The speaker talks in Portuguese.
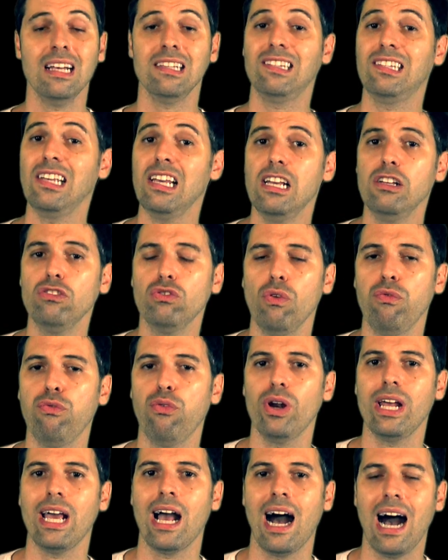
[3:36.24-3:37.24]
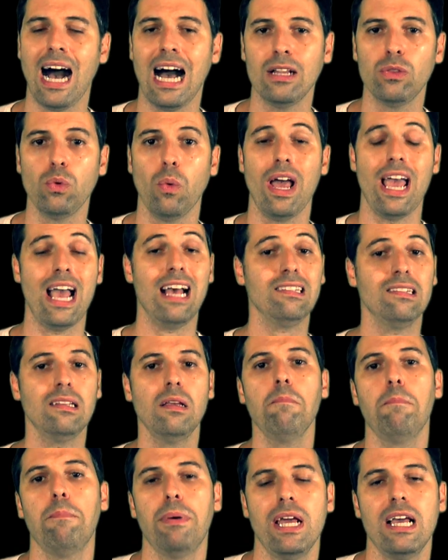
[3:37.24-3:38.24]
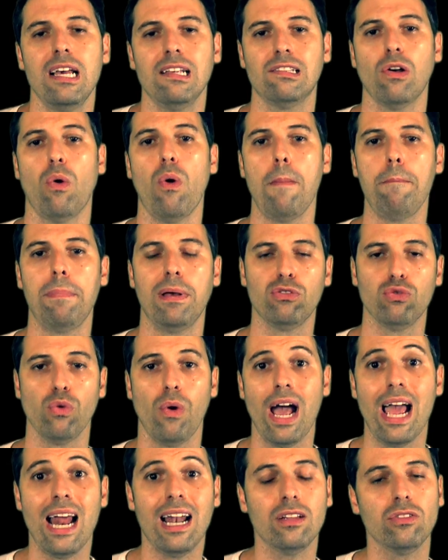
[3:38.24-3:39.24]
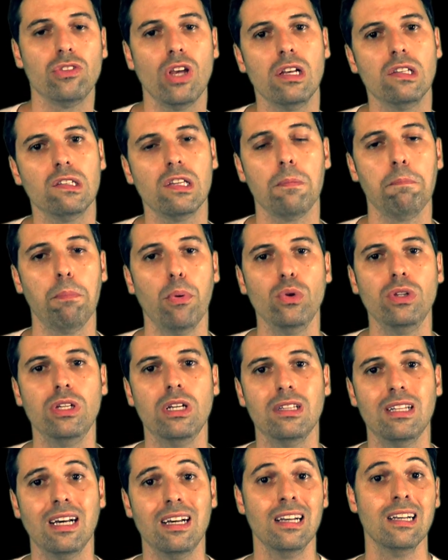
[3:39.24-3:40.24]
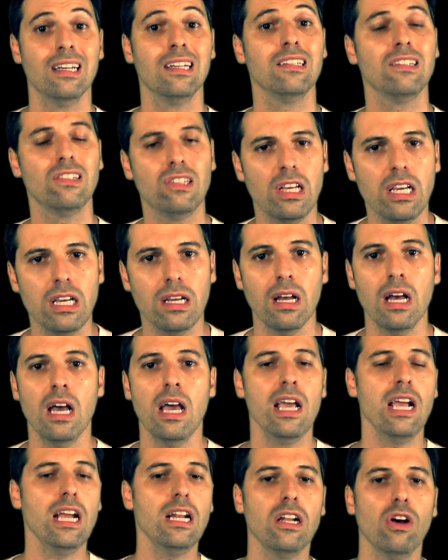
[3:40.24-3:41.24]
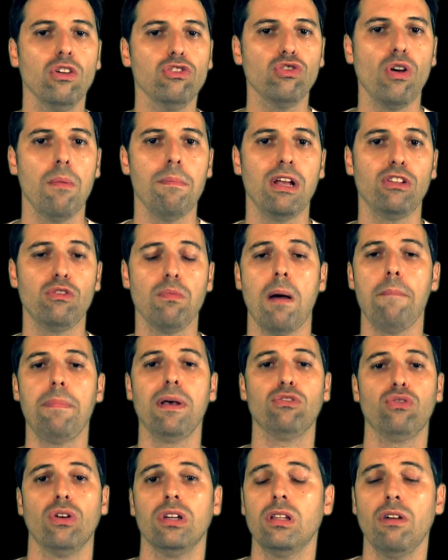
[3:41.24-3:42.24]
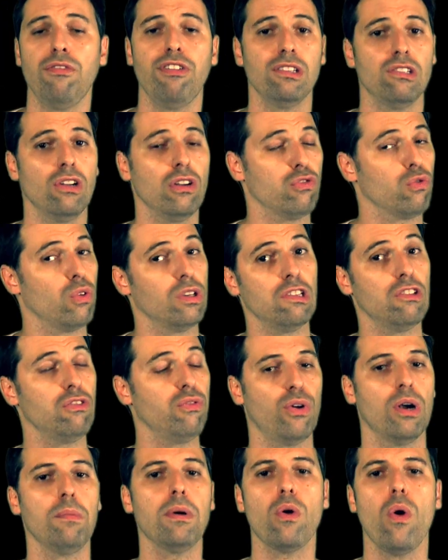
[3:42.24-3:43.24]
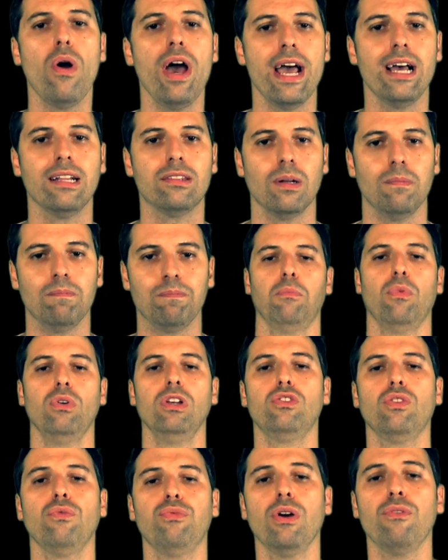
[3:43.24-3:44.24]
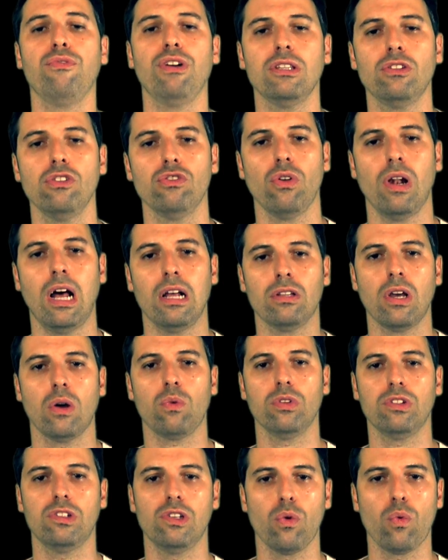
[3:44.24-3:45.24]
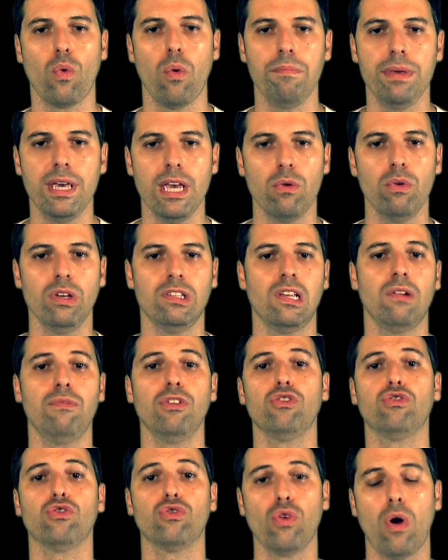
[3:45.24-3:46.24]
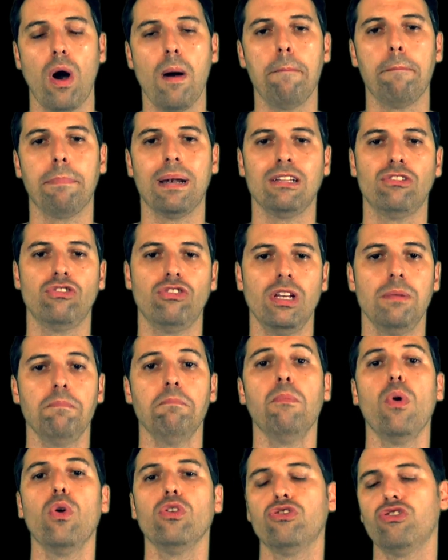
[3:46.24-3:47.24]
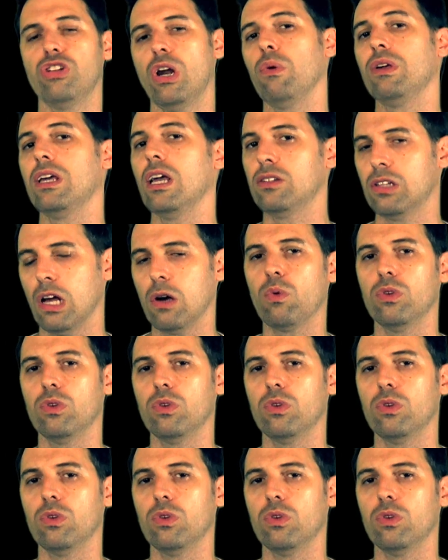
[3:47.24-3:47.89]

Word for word: se isso for errado, essa empresa ou a pessoa, ela tem que ser punida sim, e não somente uma pessoa que está fazendo as coisas de forma correta. Bom, isso foi um fato isolado que aconteceu comigo e serviu só para te mostrar o que está